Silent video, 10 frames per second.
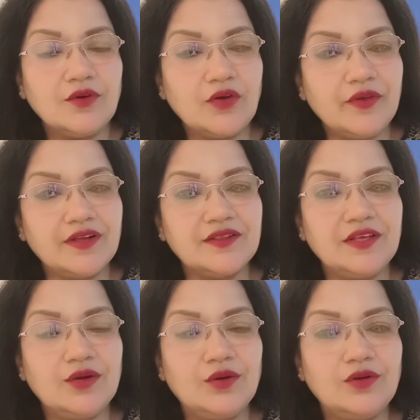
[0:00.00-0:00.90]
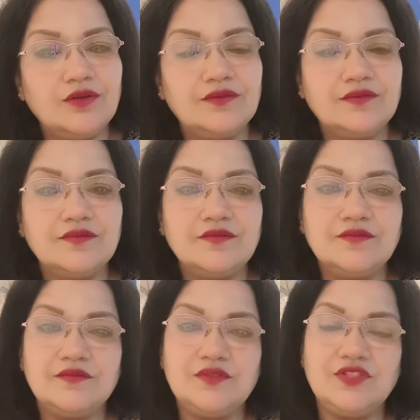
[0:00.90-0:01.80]
वह व्यक्ति हो
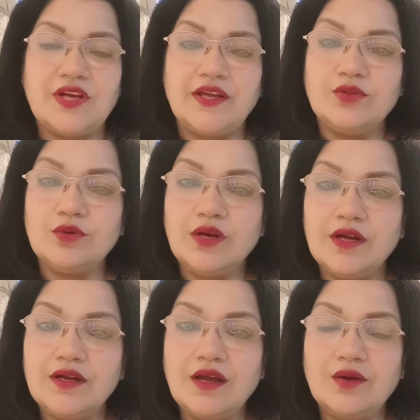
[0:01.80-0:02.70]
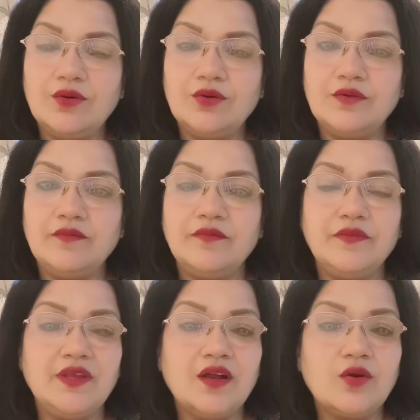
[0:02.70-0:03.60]
चाहे दुर्घटना हो
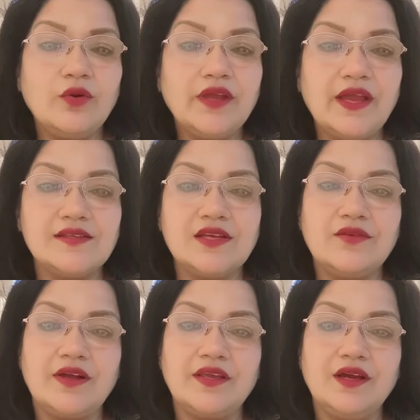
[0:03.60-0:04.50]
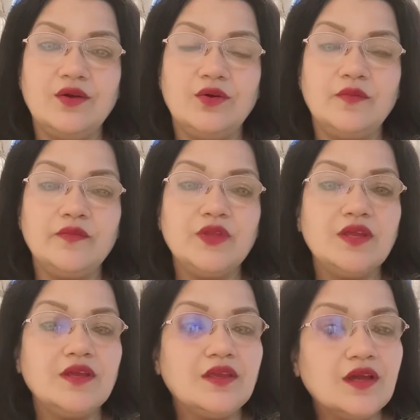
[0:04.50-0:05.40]
या कोई ऐसा वाक्य हो
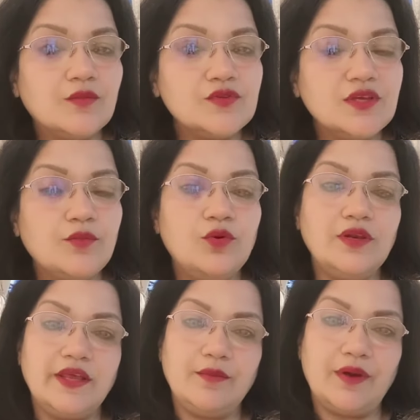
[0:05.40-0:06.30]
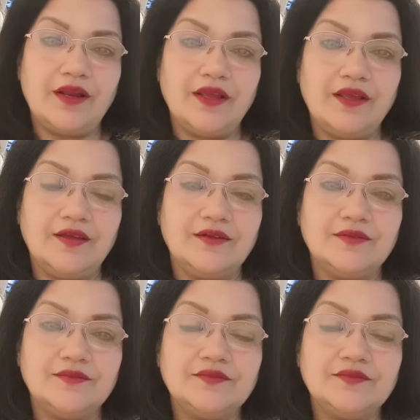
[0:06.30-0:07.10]
कि हम उसे भूल नहीं पा रहे हैं